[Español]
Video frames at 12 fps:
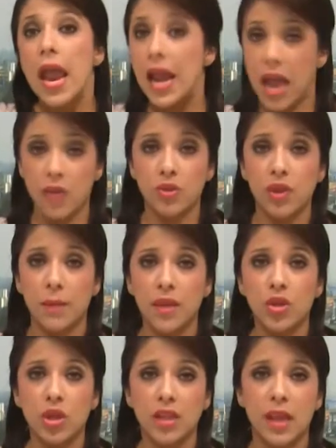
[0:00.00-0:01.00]
el
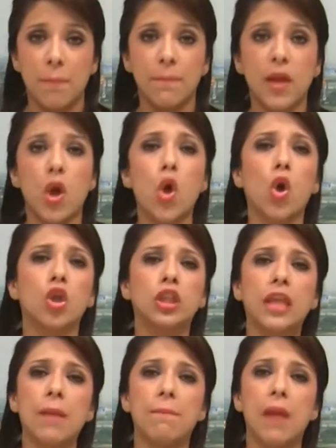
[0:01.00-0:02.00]
Ayuntamiento de Tampico
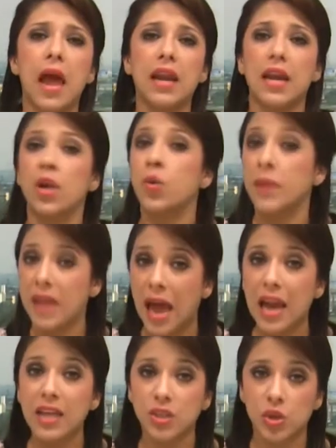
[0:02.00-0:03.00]
contempla
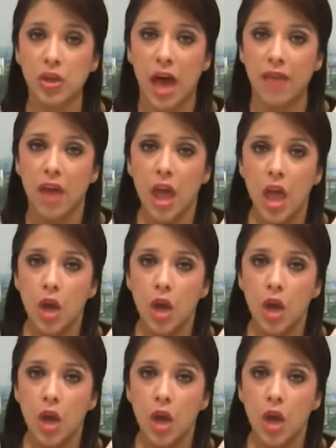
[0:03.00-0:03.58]
reiluminar la ciudad